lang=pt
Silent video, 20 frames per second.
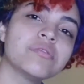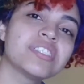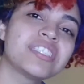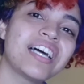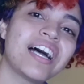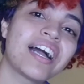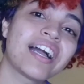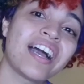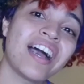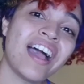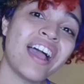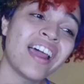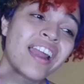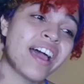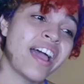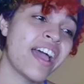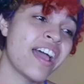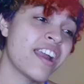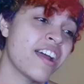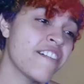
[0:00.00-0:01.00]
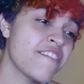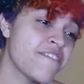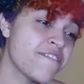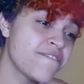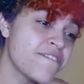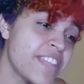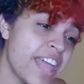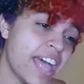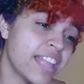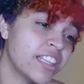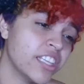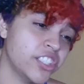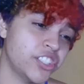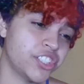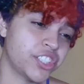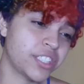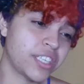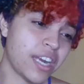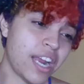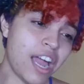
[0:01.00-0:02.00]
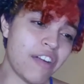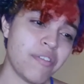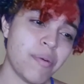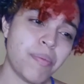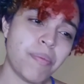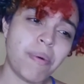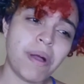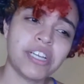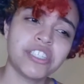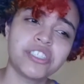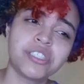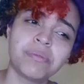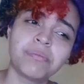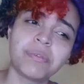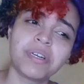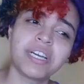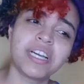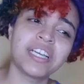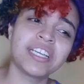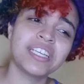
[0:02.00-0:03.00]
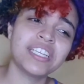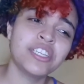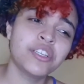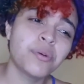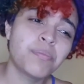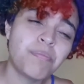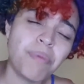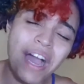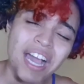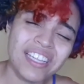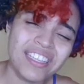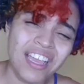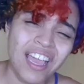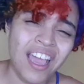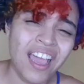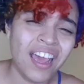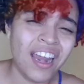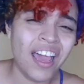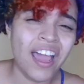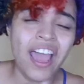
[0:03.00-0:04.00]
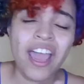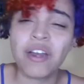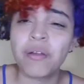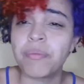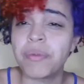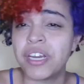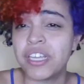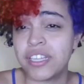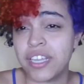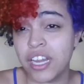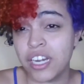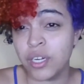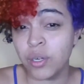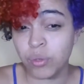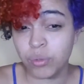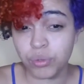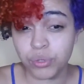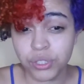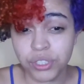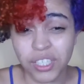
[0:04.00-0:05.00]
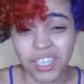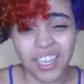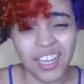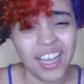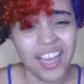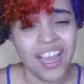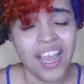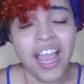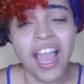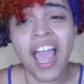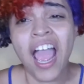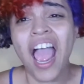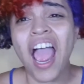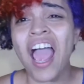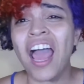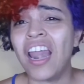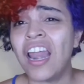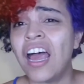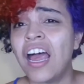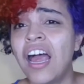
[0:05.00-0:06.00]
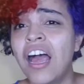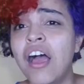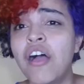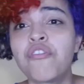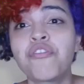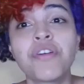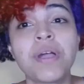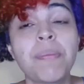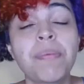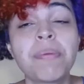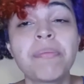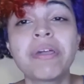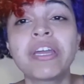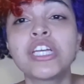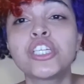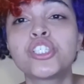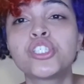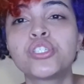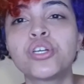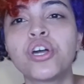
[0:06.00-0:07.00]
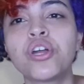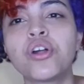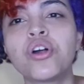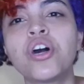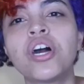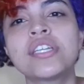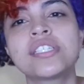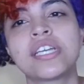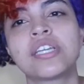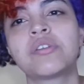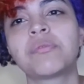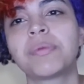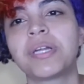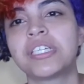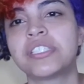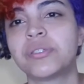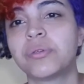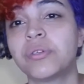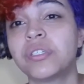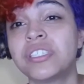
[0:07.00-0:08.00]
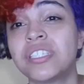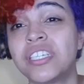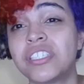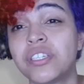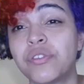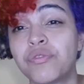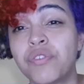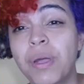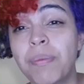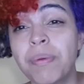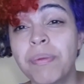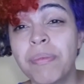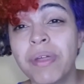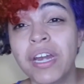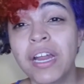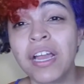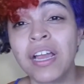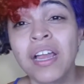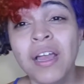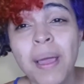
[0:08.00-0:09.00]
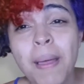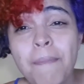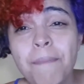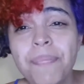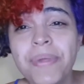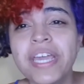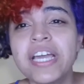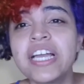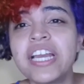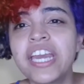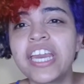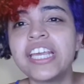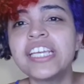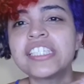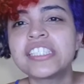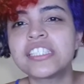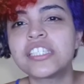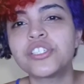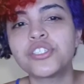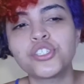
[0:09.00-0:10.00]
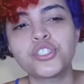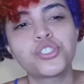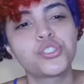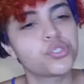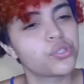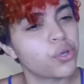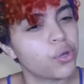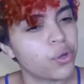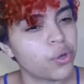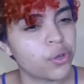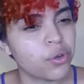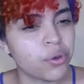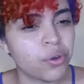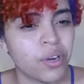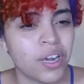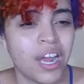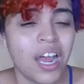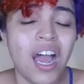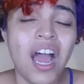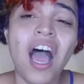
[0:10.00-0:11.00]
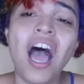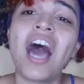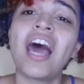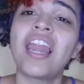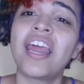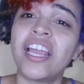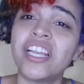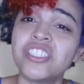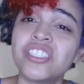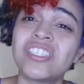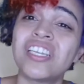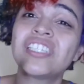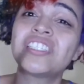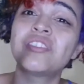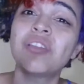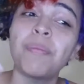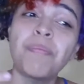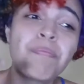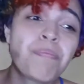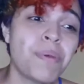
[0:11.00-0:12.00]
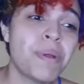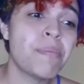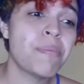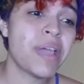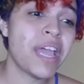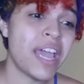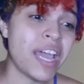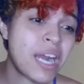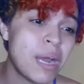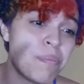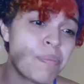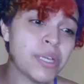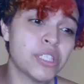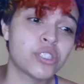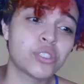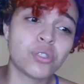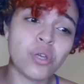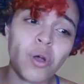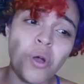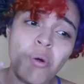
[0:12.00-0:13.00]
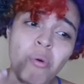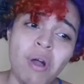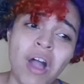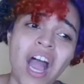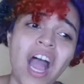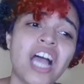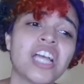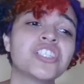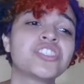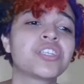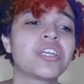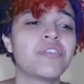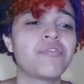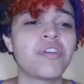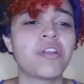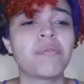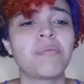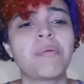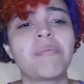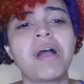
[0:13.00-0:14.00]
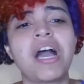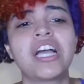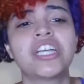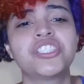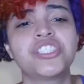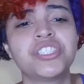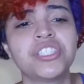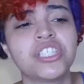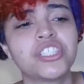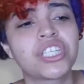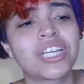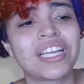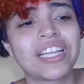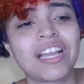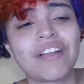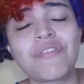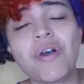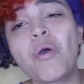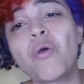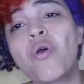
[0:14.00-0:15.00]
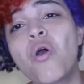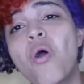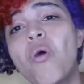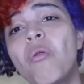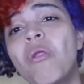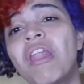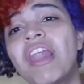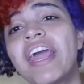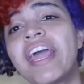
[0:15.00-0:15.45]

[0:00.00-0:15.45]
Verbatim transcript: Gonzaga, ela era neta de escrava por parte de mãe e o pai dela era um militar ilustre. Ela foi a primeira chorona no Brasil, ou seja, foi a primeira pianista de choro, além de ter sido a primeira pessoa a escrever uma marchinha de carnaval com